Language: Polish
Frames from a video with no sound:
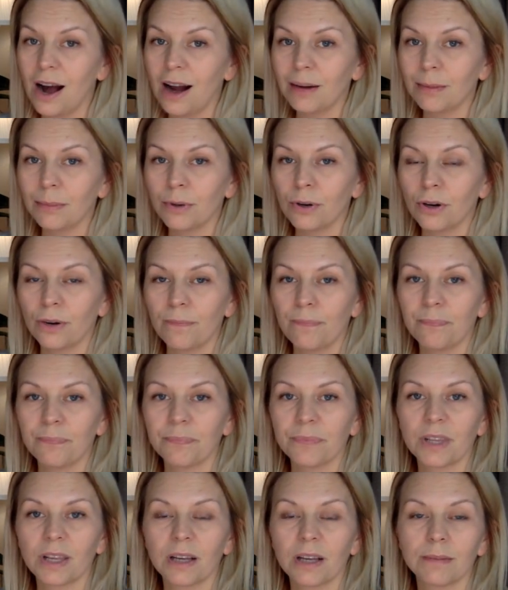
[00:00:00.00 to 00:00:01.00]
albo
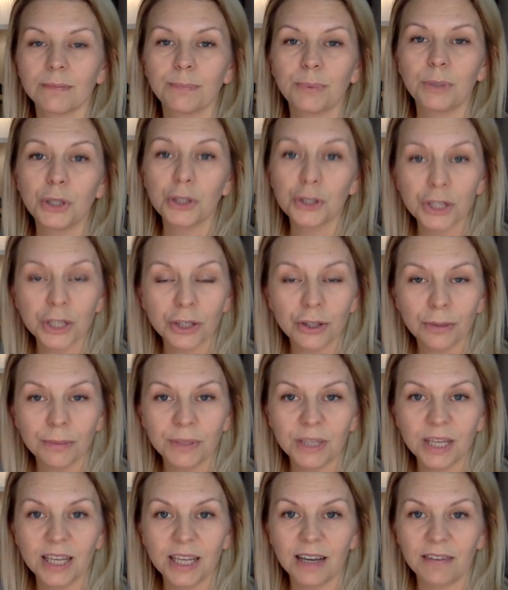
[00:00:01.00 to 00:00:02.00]
mm, piszcie do
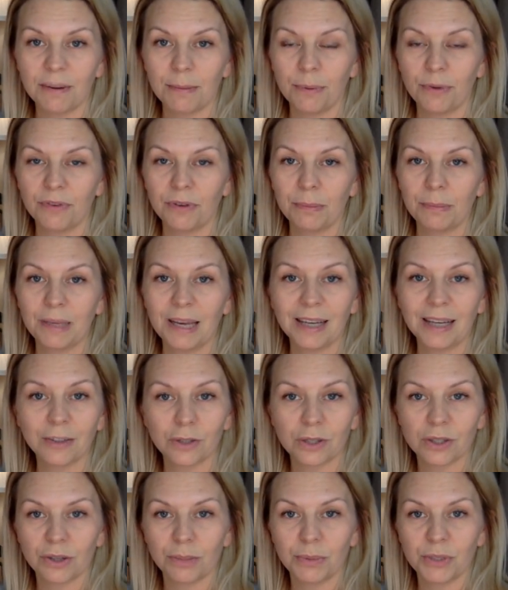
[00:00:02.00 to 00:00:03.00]
mnie, ja Wam powiem, jak
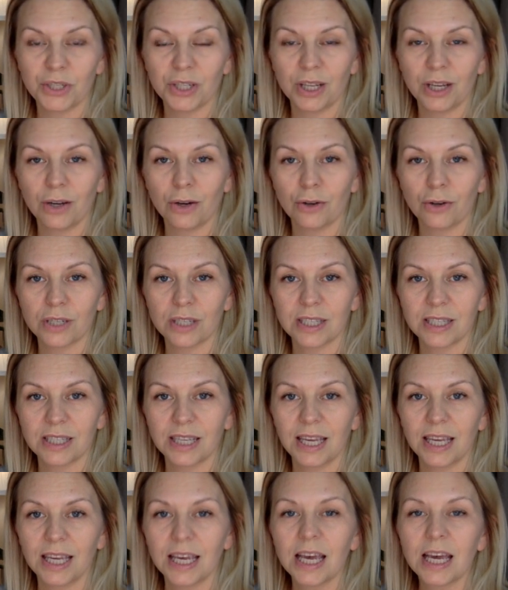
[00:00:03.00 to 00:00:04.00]
to zrobić
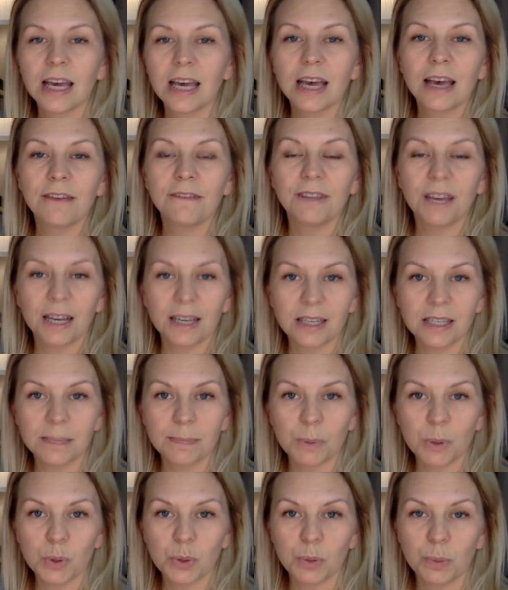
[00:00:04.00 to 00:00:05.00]
najkorzystniej, w jaki
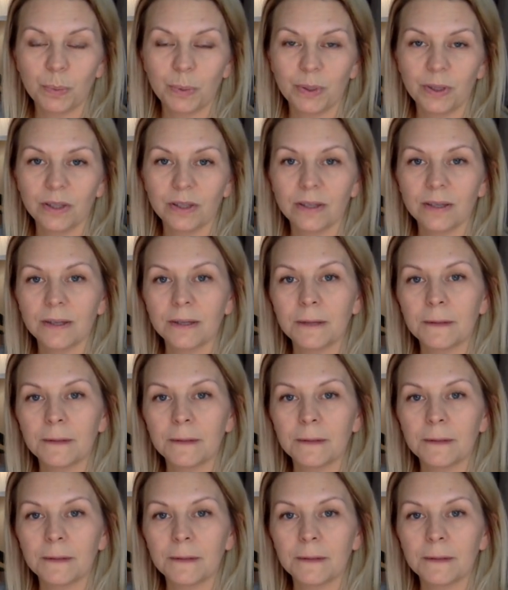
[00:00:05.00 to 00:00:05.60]
sposób y,